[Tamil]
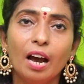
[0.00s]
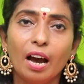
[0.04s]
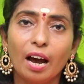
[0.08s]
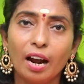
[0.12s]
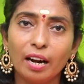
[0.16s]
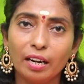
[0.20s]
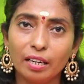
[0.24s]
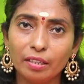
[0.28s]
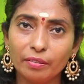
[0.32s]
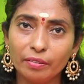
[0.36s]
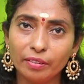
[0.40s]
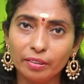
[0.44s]

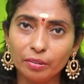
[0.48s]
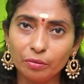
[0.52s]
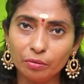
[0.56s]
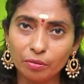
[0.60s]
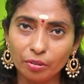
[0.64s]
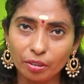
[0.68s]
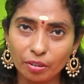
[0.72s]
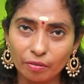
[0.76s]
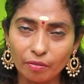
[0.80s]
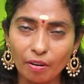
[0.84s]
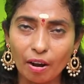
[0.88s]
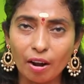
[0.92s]
அல்லது வந்து
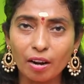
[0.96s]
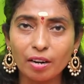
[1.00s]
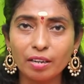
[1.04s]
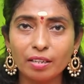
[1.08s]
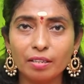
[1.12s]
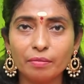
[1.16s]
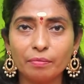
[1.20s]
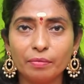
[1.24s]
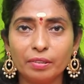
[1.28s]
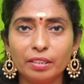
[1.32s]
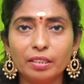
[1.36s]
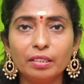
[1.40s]
உங்களோட
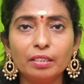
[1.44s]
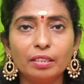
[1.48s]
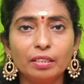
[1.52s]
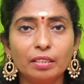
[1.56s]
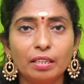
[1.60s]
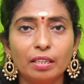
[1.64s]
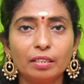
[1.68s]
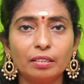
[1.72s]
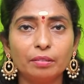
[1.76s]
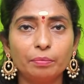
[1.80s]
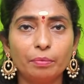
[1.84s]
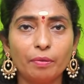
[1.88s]
வாகனம் வந்து
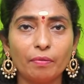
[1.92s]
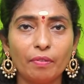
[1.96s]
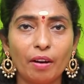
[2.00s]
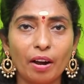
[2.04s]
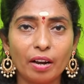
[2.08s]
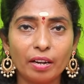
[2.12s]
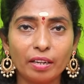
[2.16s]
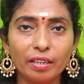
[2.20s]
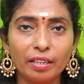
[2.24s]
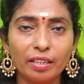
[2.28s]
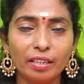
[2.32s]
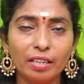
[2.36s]
ஏதாவது இப்போ
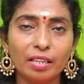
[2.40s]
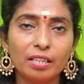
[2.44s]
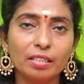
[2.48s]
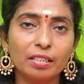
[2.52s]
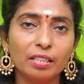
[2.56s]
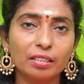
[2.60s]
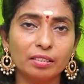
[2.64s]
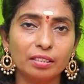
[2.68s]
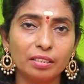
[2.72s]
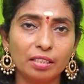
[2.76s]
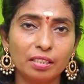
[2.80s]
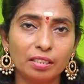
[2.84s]
வாங்கினீங்கன்னா
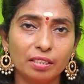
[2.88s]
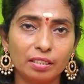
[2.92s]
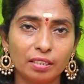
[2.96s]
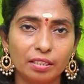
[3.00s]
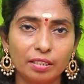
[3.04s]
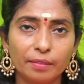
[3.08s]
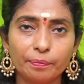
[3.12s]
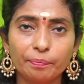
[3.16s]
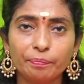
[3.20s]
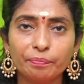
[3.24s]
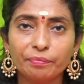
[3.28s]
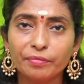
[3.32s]
ஏதாவது சின்ன
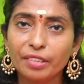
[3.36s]
சின்ன